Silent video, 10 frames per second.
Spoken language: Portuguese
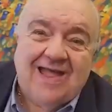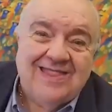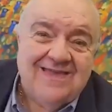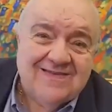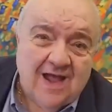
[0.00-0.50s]

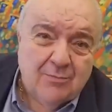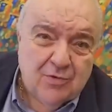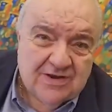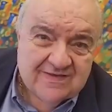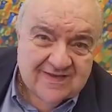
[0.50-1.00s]

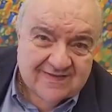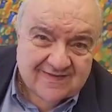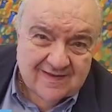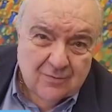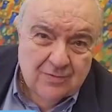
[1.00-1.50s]

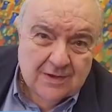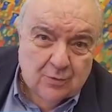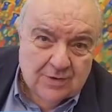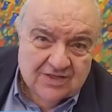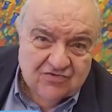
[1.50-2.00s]
descarbonização de
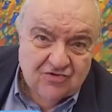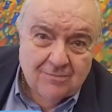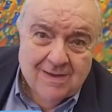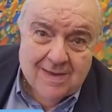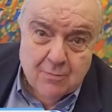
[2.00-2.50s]

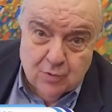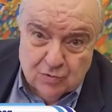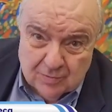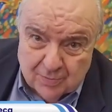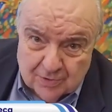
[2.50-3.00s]
Curitiba é
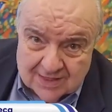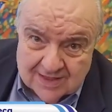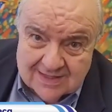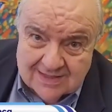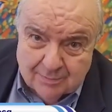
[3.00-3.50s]
muito
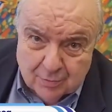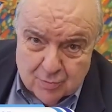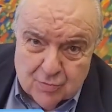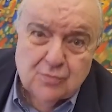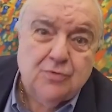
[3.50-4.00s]
importante para o
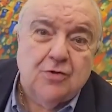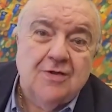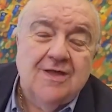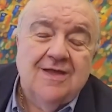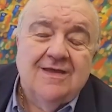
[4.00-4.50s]
mundo,
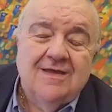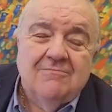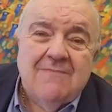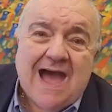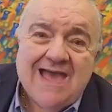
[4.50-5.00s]

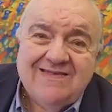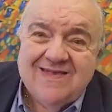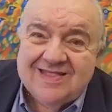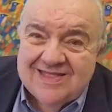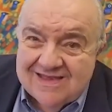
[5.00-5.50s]
mas
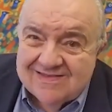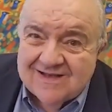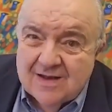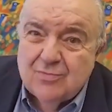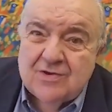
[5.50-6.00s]
a
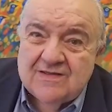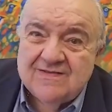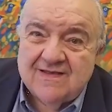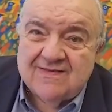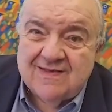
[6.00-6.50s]

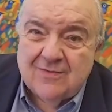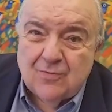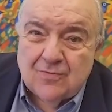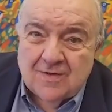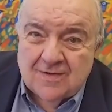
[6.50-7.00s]

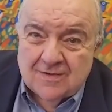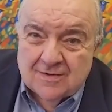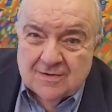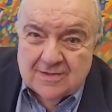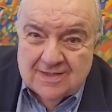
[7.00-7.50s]
descarbonização
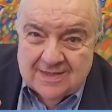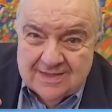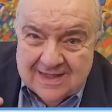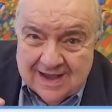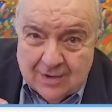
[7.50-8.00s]

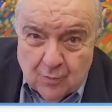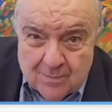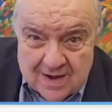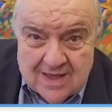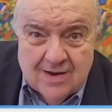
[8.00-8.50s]
de Rio
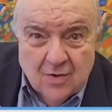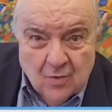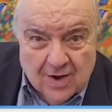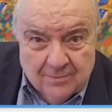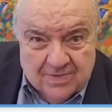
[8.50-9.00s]

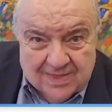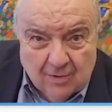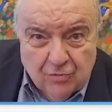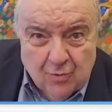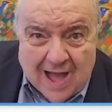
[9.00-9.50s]
Branco,
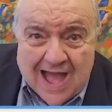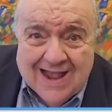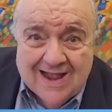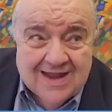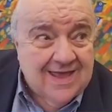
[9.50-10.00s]
capital do
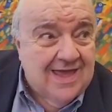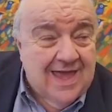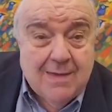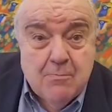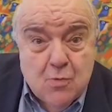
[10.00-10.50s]
Acre,
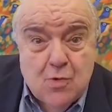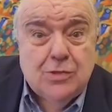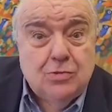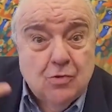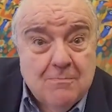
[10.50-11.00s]
é
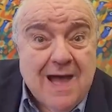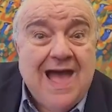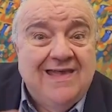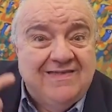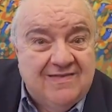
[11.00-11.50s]
muito
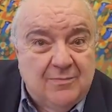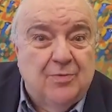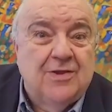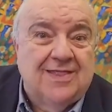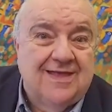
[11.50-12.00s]
mais
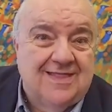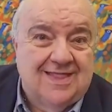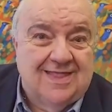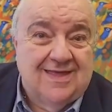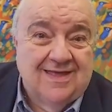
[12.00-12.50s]

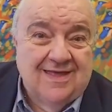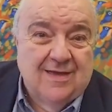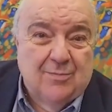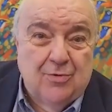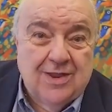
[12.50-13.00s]
importante,
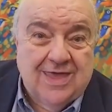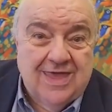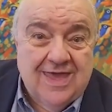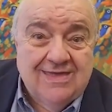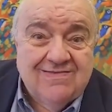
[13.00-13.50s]

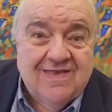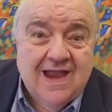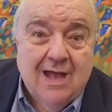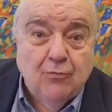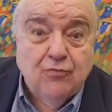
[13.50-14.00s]
porque
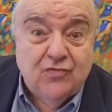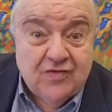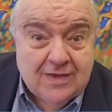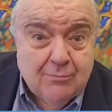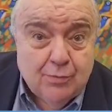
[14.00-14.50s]
será um
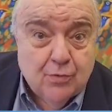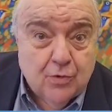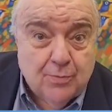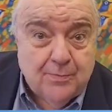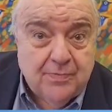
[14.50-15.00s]

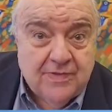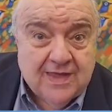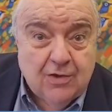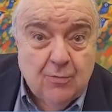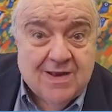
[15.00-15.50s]
símbolo de
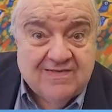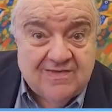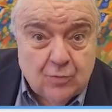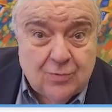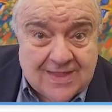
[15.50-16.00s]
que o
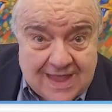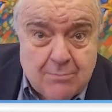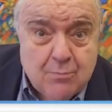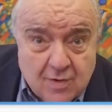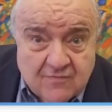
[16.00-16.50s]
Brasil
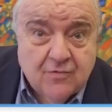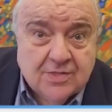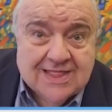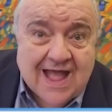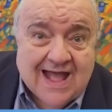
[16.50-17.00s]
tem boa
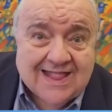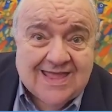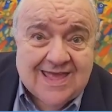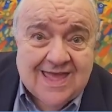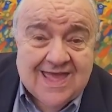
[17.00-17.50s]

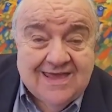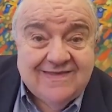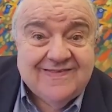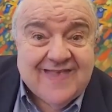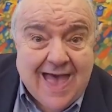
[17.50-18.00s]
vontade
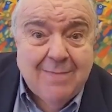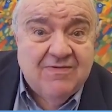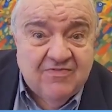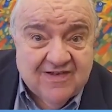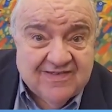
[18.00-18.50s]
e
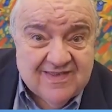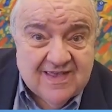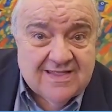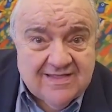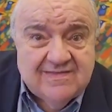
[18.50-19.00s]
sabe
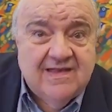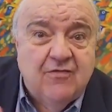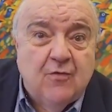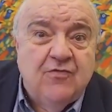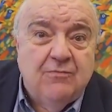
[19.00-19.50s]
fazer
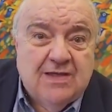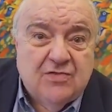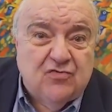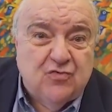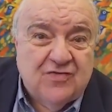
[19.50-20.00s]

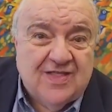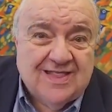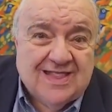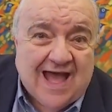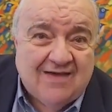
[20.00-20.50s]
desenvolvimento
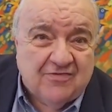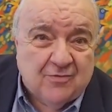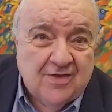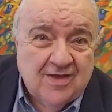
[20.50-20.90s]
sustentável.